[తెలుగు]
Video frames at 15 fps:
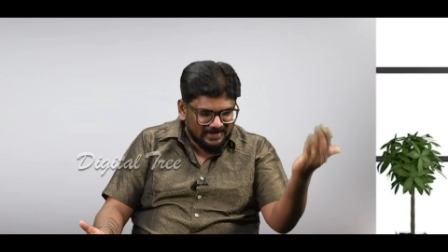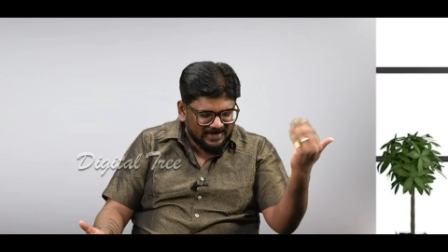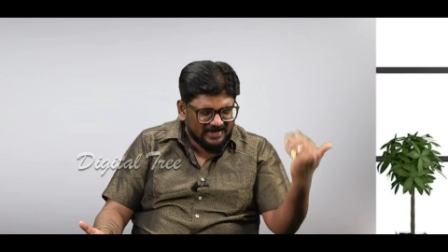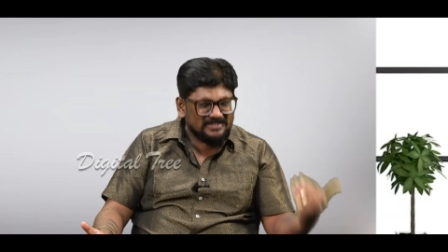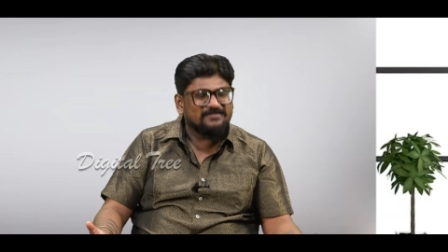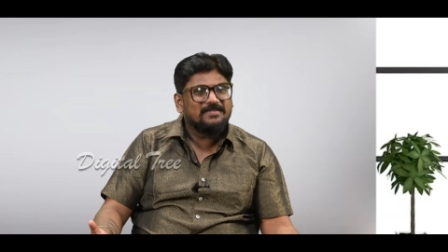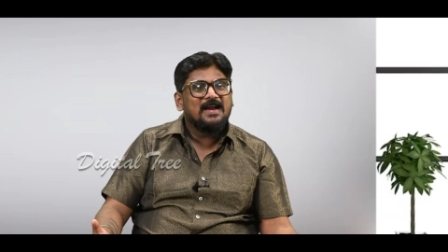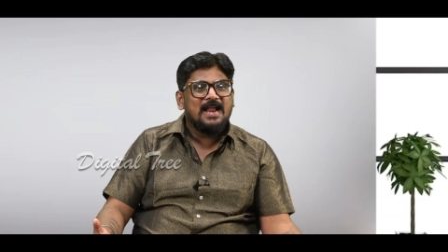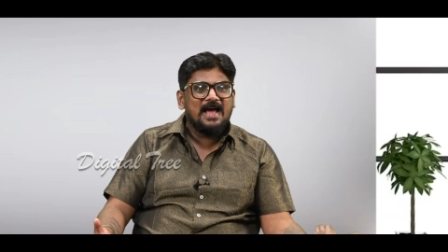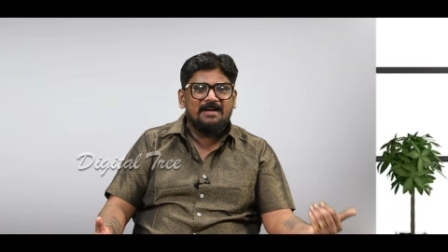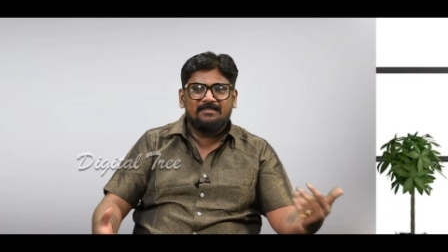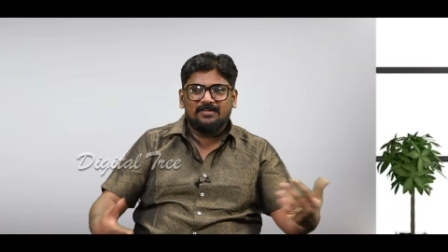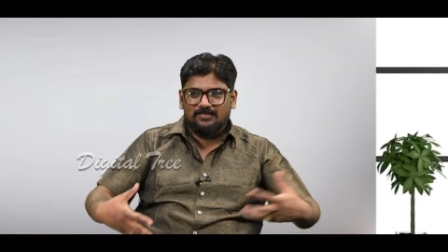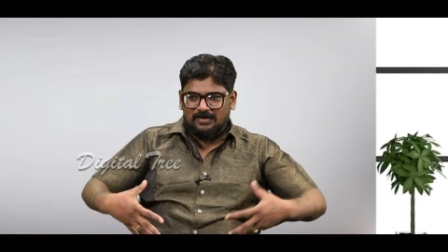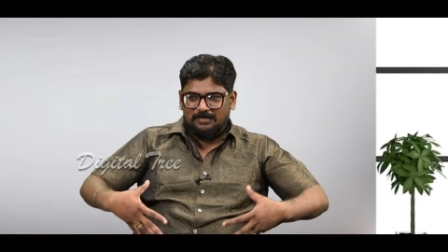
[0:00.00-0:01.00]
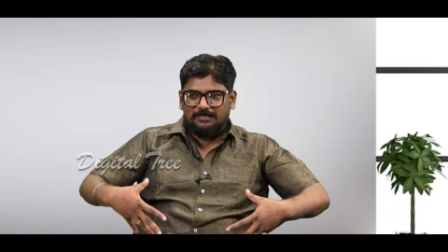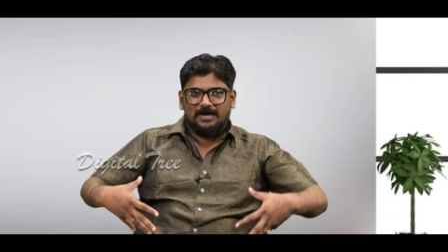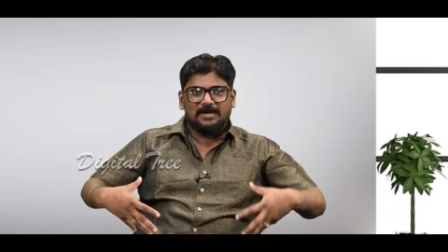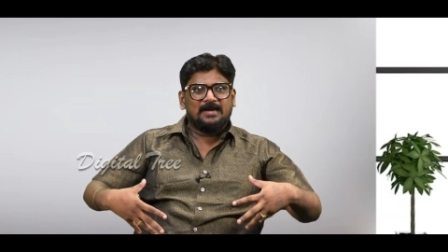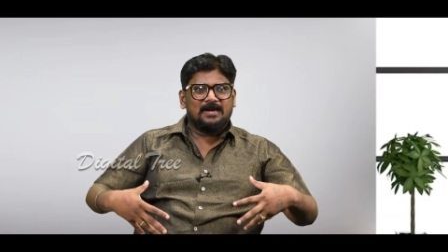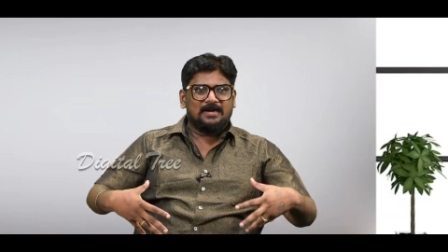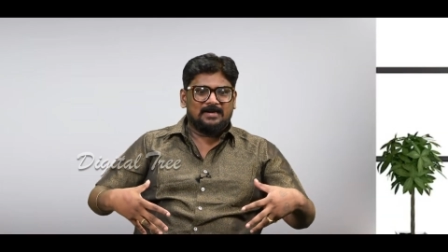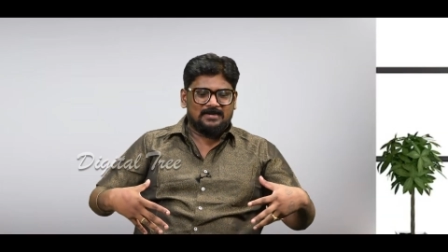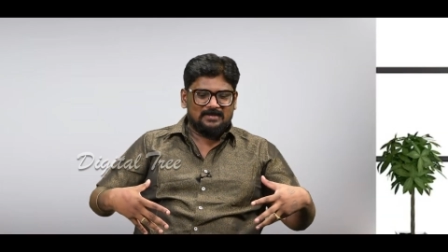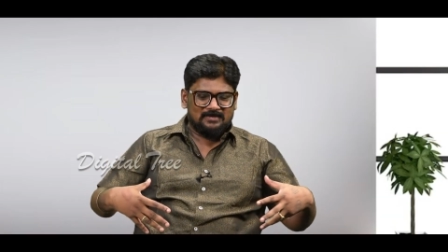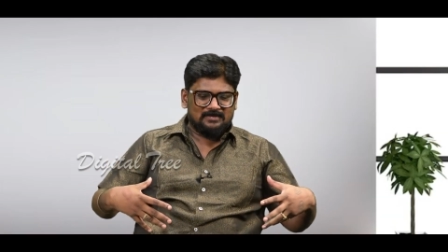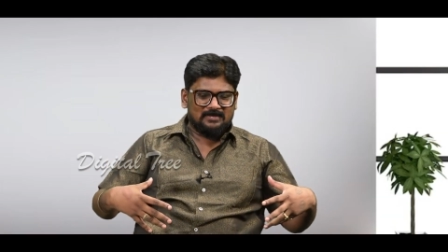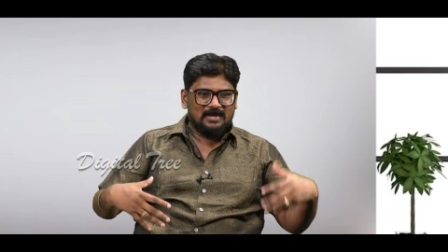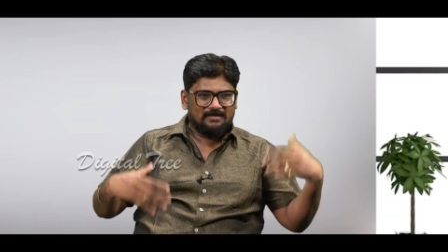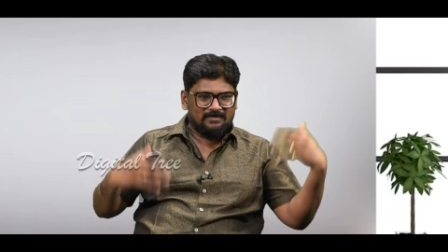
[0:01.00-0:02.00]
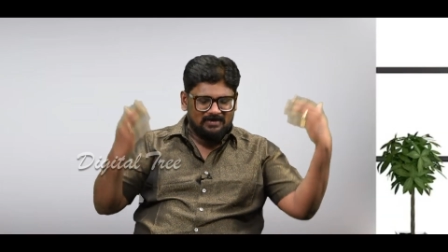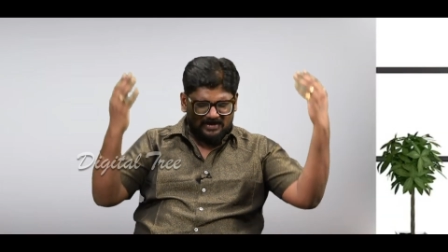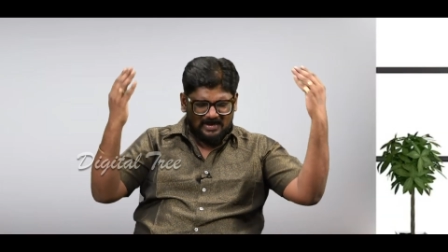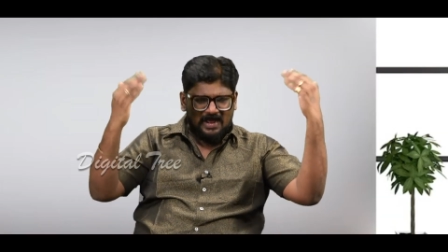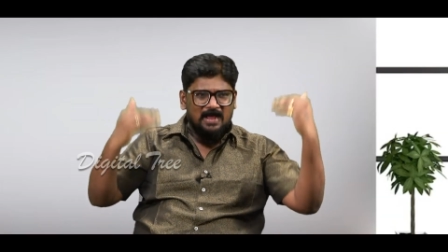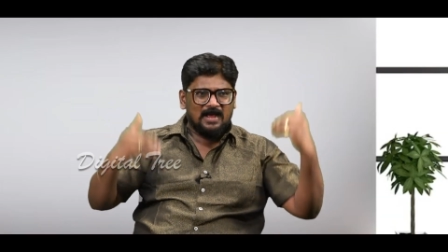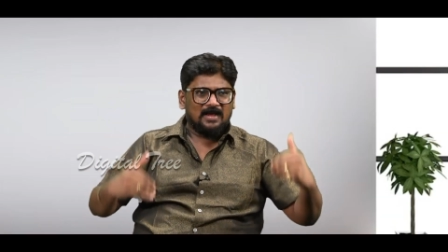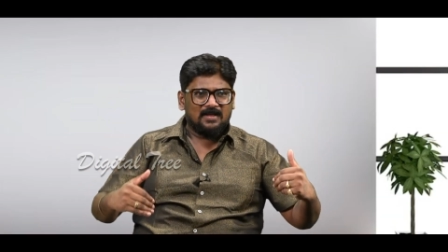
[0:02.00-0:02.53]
నెక్స్ట్ వాళ్ళ ఆవిడ కూడా ప్రెగ్నెంట్ ఆవిడ రా